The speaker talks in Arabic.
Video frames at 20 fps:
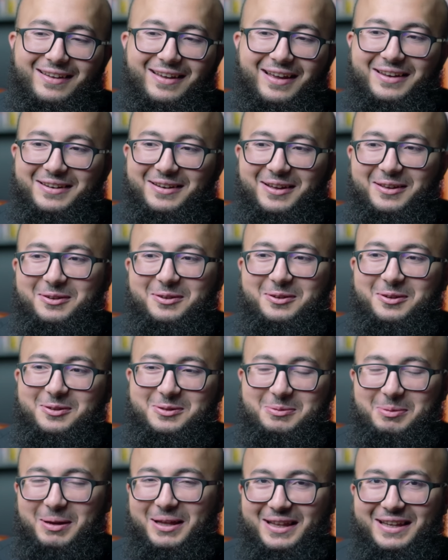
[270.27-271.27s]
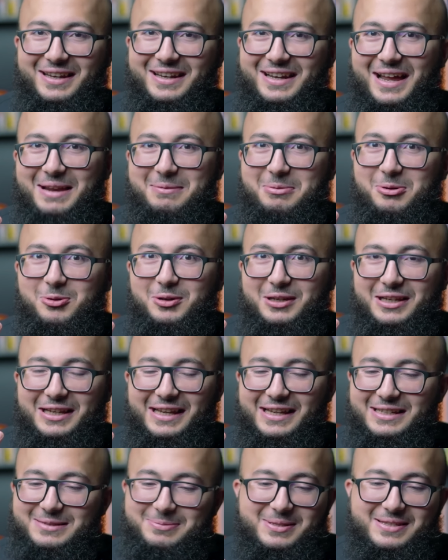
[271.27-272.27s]
انا اي دونت نو سبحان الله انا الان بقول
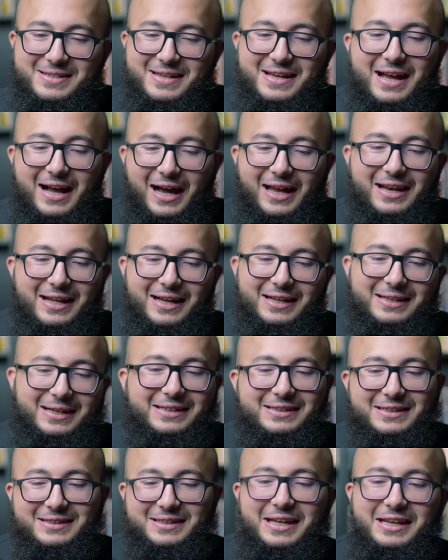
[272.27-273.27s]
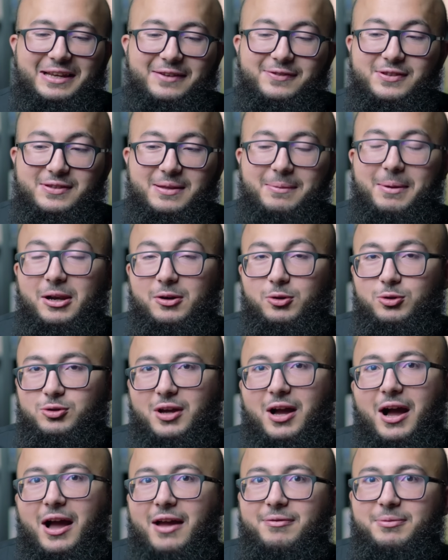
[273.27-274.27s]
ليش بس انا اقدر اتخيل نفسي زمان انا كنت
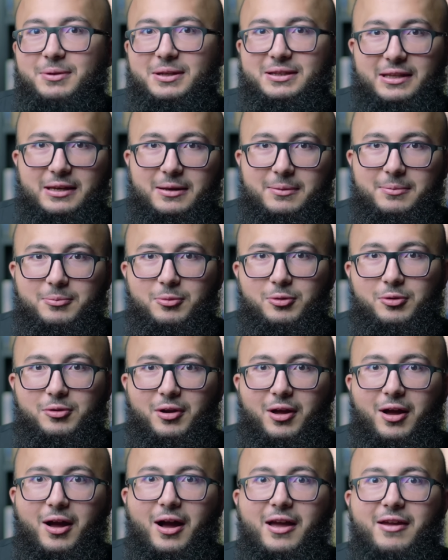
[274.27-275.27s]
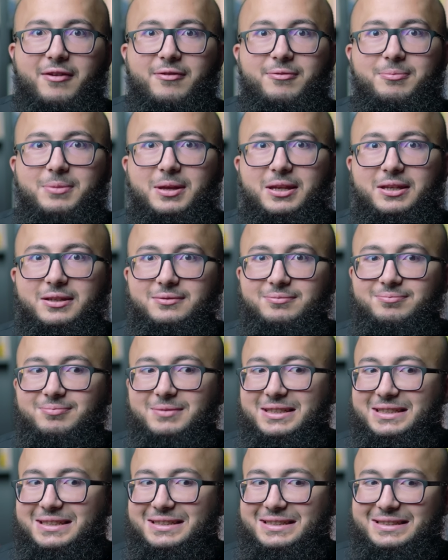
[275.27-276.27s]
خايف من التنمر خايف من
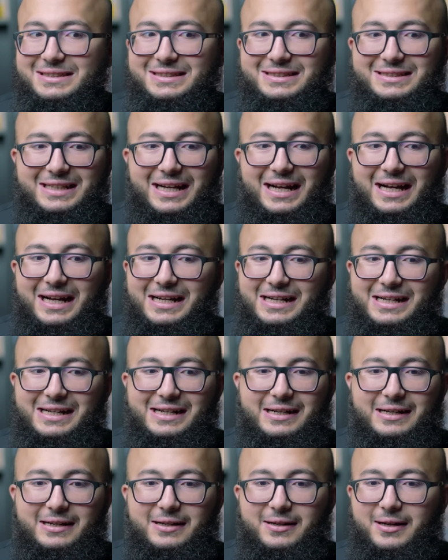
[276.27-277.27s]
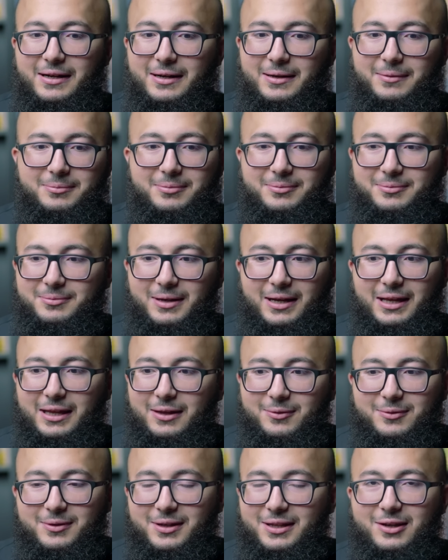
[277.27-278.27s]
آه
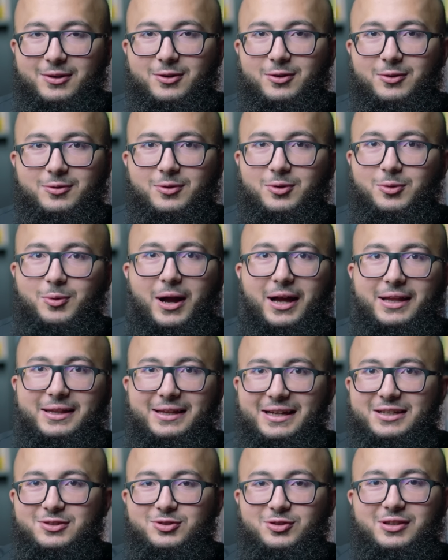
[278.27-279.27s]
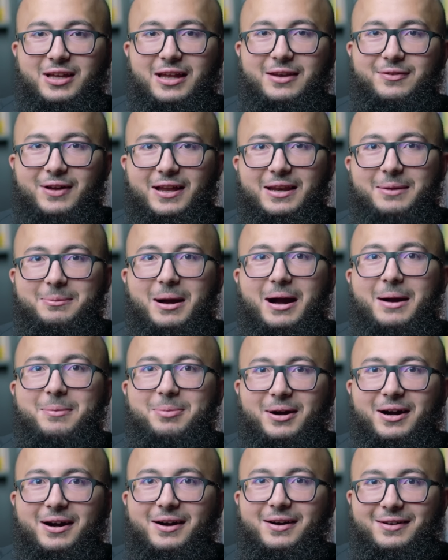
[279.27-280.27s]
ايوه يعني كل واحد يحش الثاني فانا ما
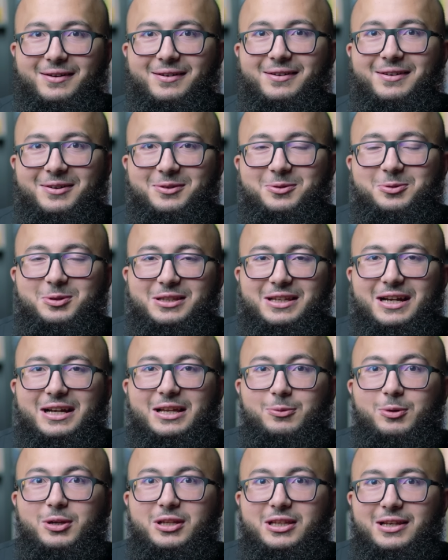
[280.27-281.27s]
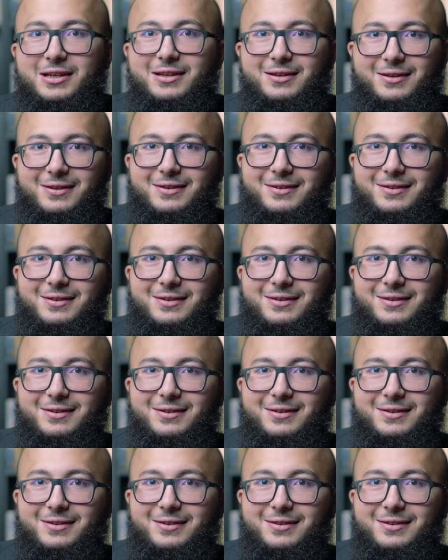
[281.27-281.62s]
ابغى اكون هذاك الولد اللي